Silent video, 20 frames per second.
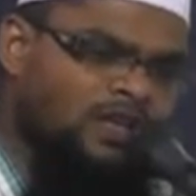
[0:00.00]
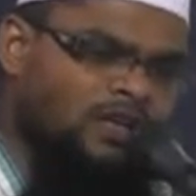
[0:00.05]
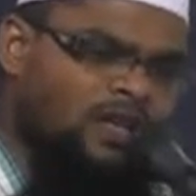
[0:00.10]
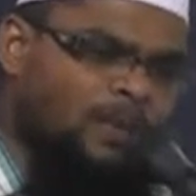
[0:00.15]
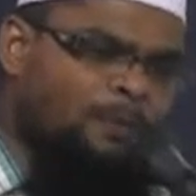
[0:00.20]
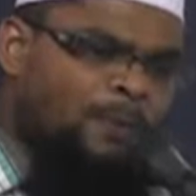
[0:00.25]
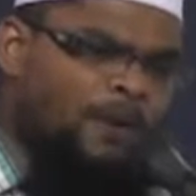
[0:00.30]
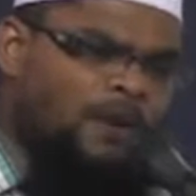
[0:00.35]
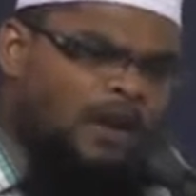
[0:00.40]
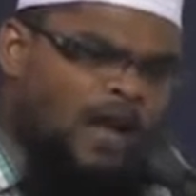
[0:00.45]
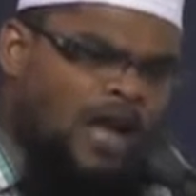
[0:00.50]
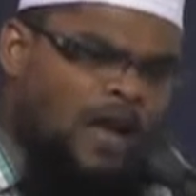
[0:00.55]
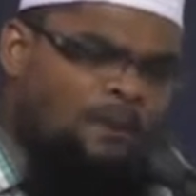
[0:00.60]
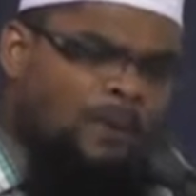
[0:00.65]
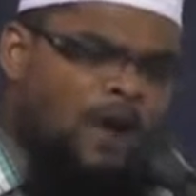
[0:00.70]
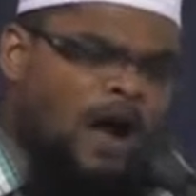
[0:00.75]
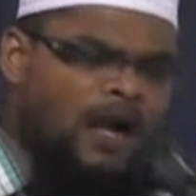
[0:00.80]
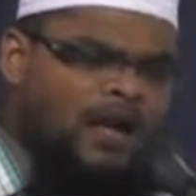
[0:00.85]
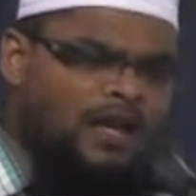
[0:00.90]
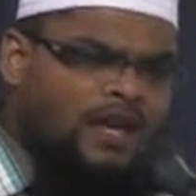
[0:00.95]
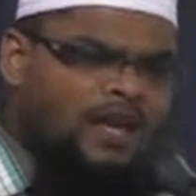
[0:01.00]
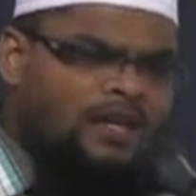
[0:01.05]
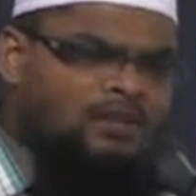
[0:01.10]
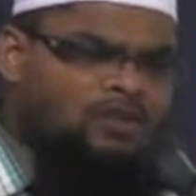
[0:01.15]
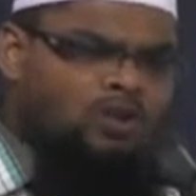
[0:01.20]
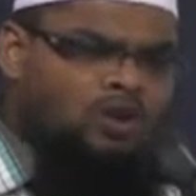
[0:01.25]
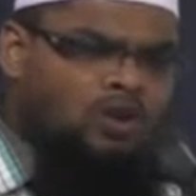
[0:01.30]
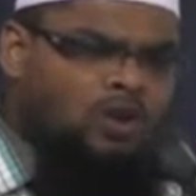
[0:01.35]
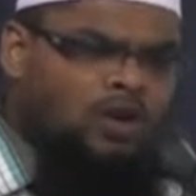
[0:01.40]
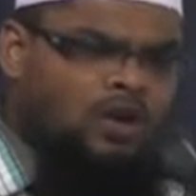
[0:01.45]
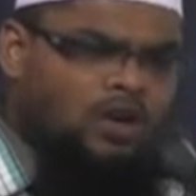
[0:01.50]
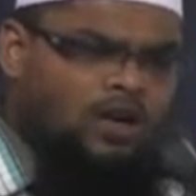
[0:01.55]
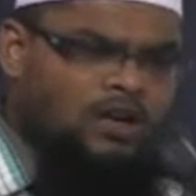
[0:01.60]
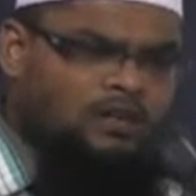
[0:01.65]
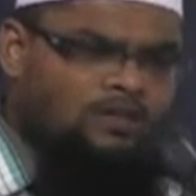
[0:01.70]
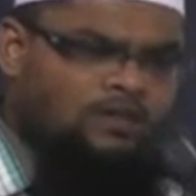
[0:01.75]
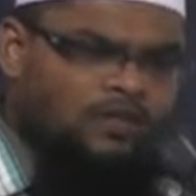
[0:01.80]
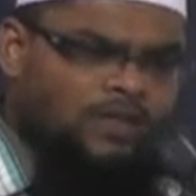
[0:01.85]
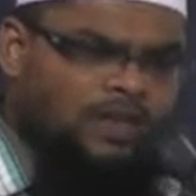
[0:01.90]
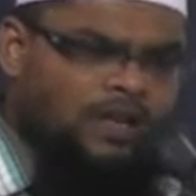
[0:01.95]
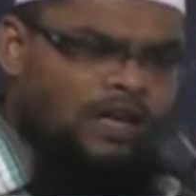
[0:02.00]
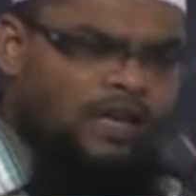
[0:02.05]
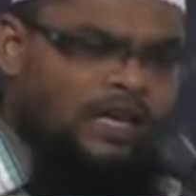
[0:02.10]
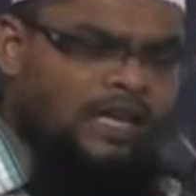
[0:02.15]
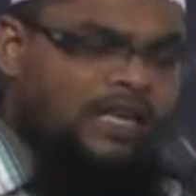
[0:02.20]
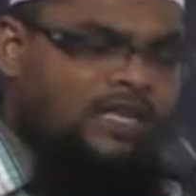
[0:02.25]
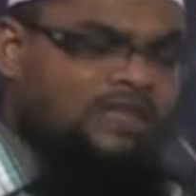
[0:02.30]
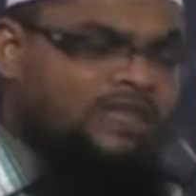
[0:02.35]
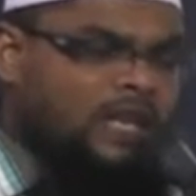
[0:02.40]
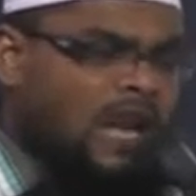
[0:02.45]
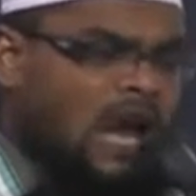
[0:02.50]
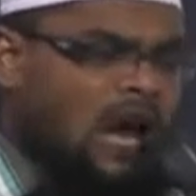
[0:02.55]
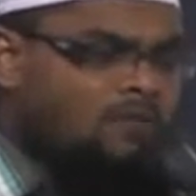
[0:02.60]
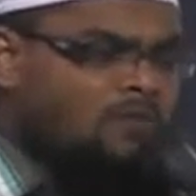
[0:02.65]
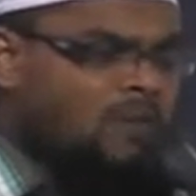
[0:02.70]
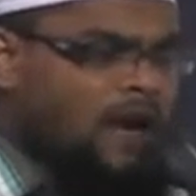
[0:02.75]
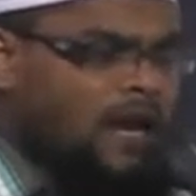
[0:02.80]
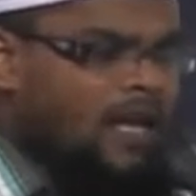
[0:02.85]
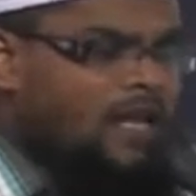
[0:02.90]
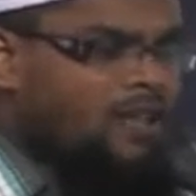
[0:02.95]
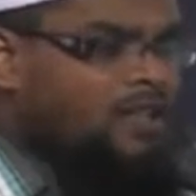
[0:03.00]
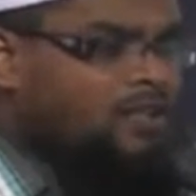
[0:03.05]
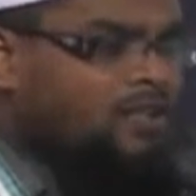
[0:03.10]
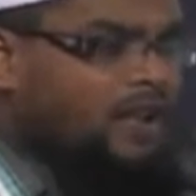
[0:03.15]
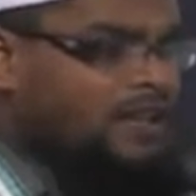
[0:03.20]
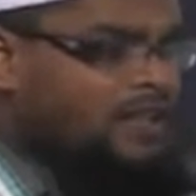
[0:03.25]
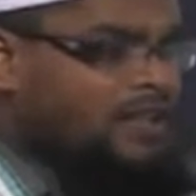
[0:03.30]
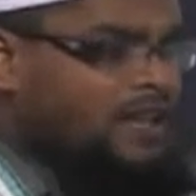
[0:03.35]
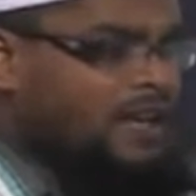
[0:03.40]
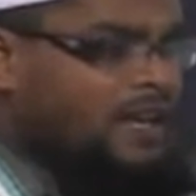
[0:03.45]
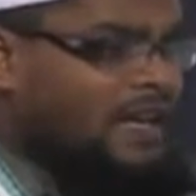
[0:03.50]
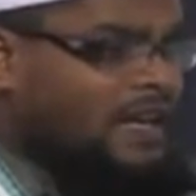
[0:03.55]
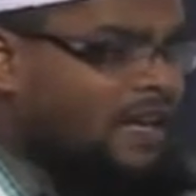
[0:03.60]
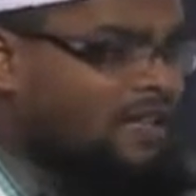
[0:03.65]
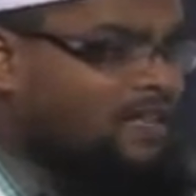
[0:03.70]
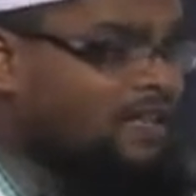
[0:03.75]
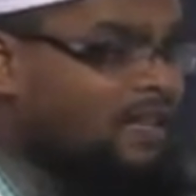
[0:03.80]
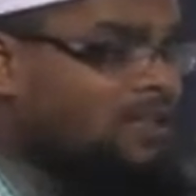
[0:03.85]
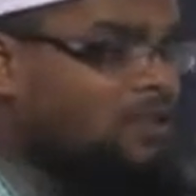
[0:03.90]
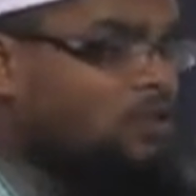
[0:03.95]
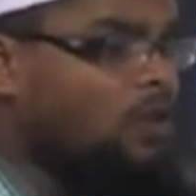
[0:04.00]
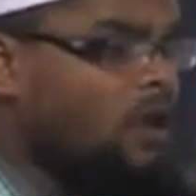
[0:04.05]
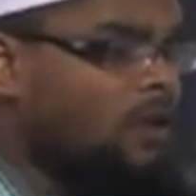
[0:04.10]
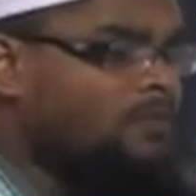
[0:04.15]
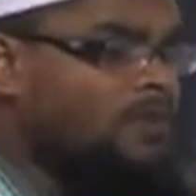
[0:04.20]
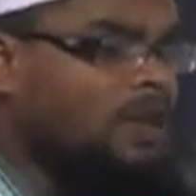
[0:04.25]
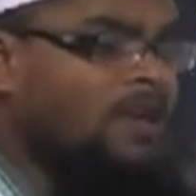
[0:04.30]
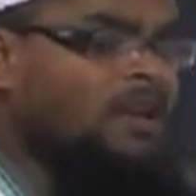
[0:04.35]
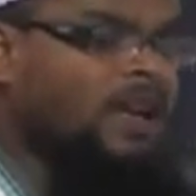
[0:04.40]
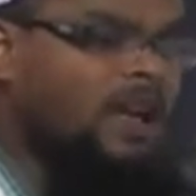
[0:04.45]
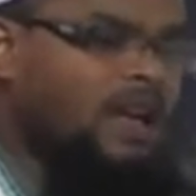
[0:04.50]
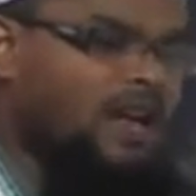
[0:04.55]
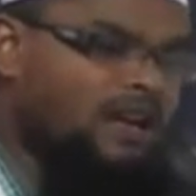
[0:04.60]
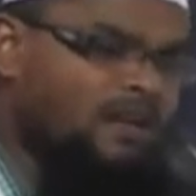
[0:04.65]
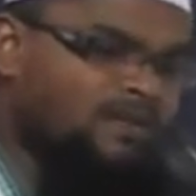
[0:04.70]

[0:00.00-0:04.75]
இந்த பிள்ளை பாக்கியத்துக்குள் இஸ்லாம் மறைத்து வைத்திருக்கிற தத்துவம் என்ன